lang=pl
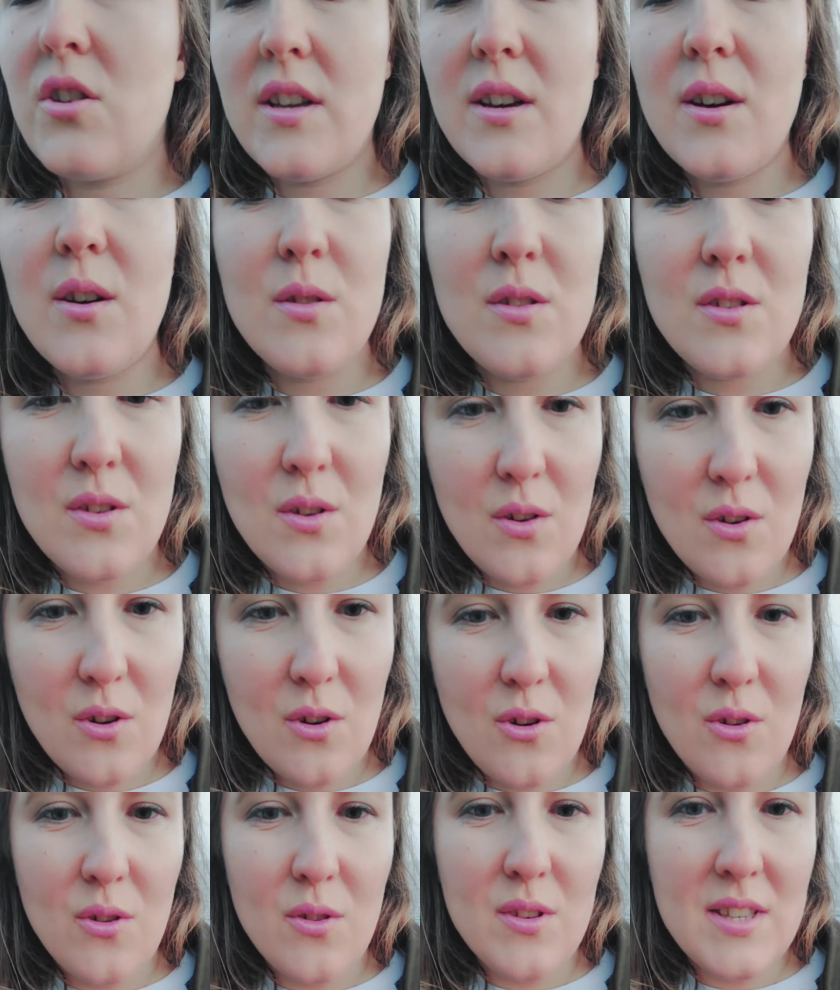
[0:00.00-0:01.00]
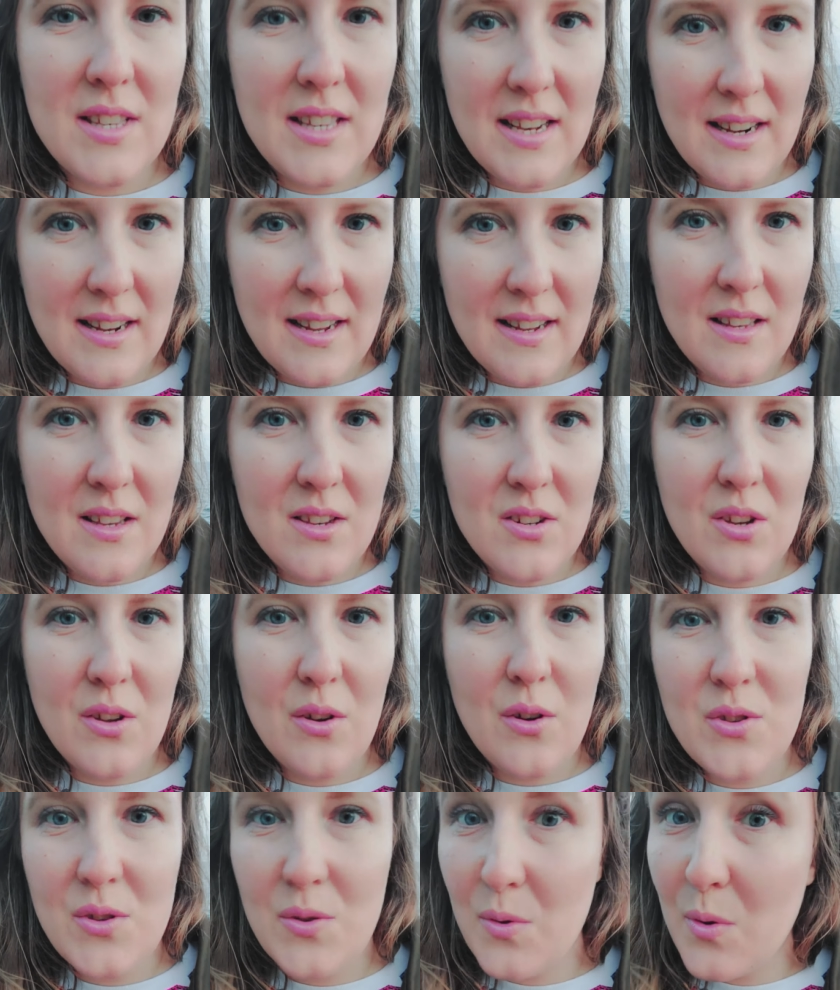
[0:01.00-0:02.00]
chodzi o zieleń, jeżeli
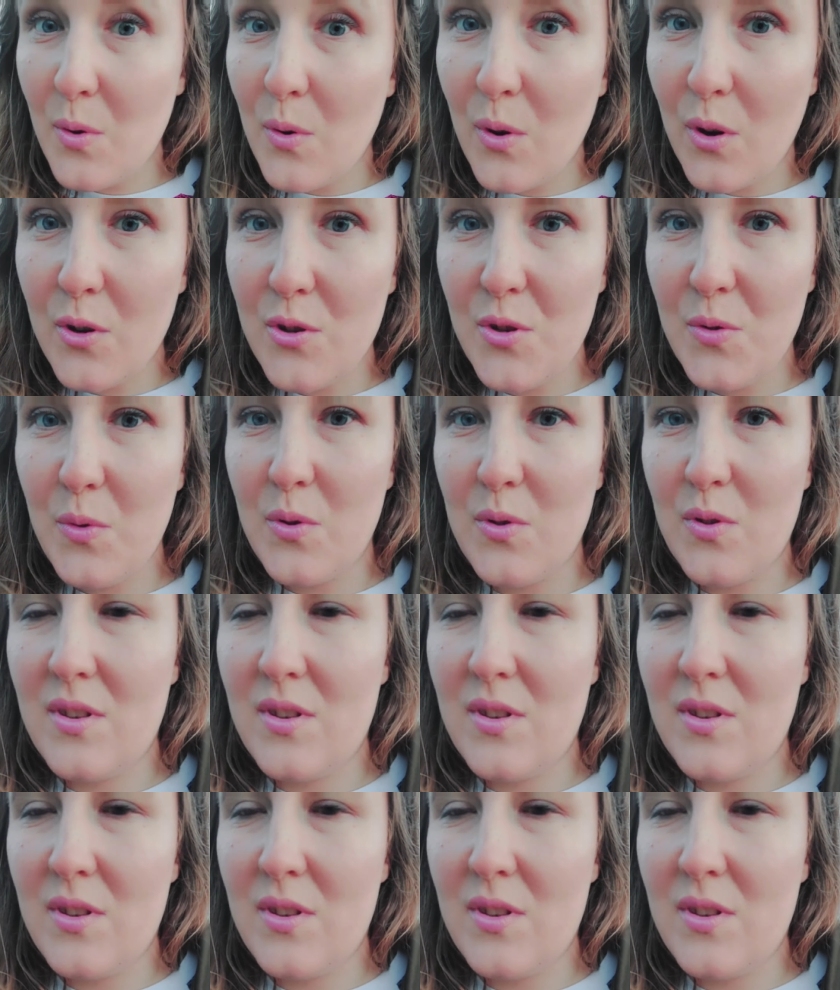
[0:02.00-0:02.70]
chodziło, chodziło o coś